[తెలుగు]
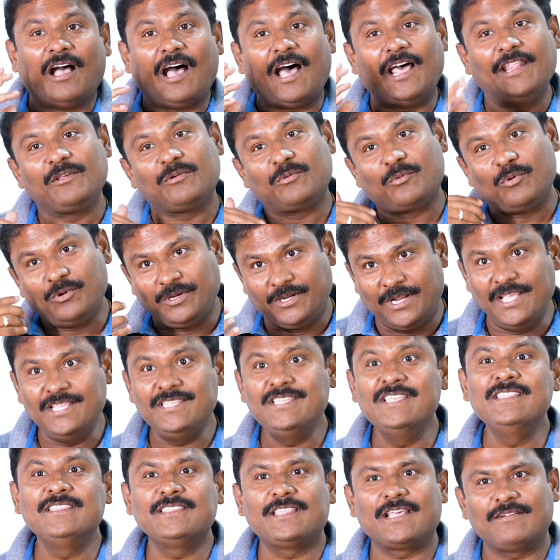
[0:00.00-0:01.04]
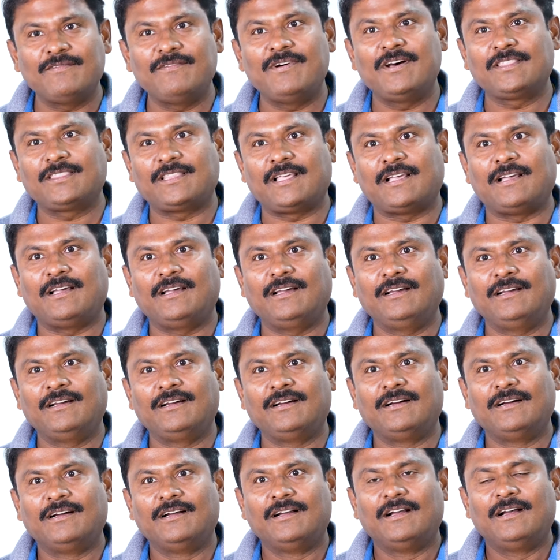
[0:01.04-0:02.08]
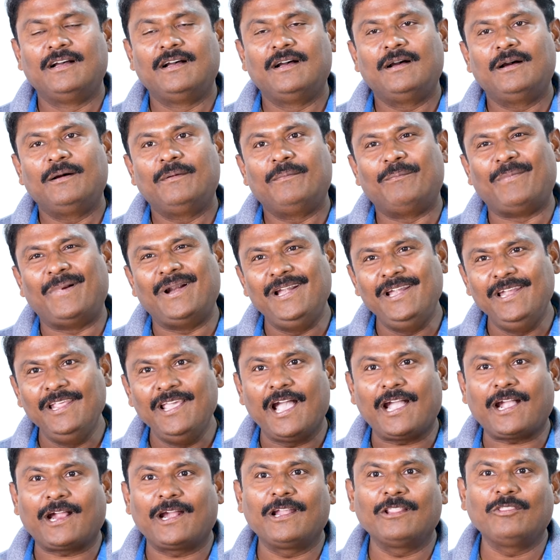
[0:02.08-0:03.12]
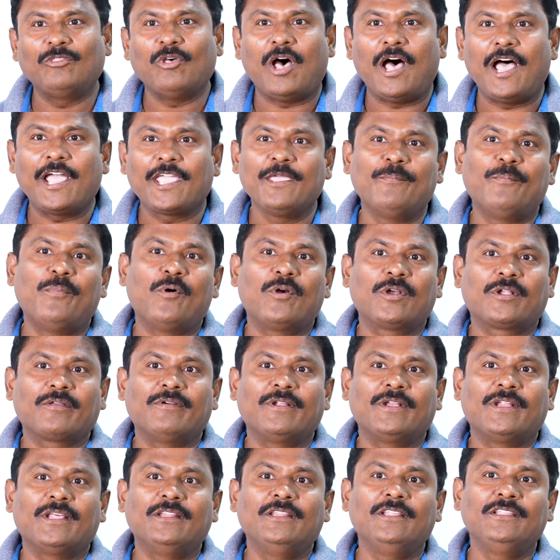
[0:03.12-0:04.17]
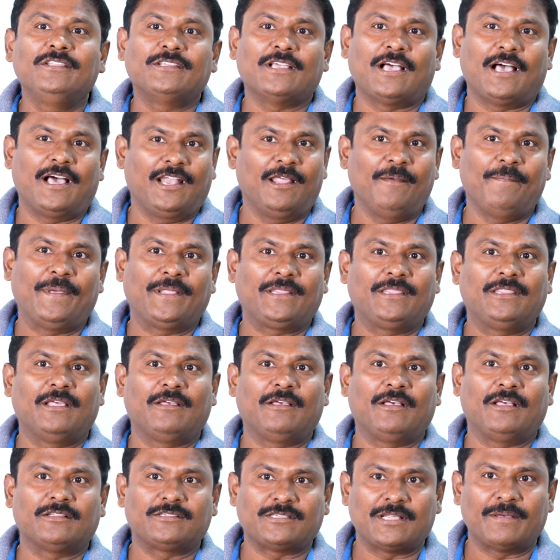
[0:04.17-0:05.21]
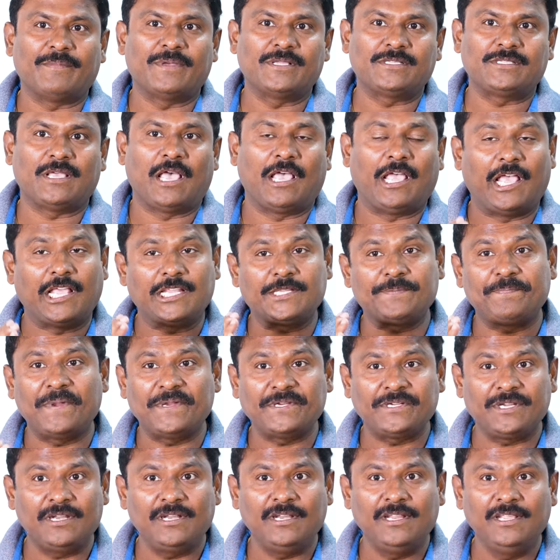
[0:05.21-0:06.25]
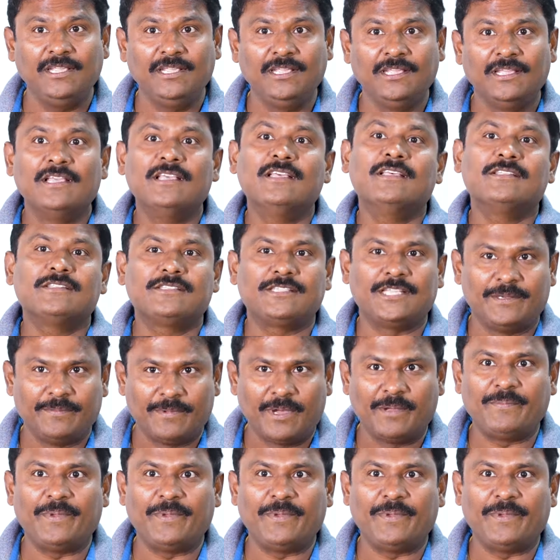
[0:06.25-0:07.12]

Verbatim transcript: అది కొట్టేసిన తర్వాత మళ్ళీ అక్కడతో ఆగిపోవటం అనేది చాలా పెద్ద సమస్య ఎస్పెషల్లీ సినిమా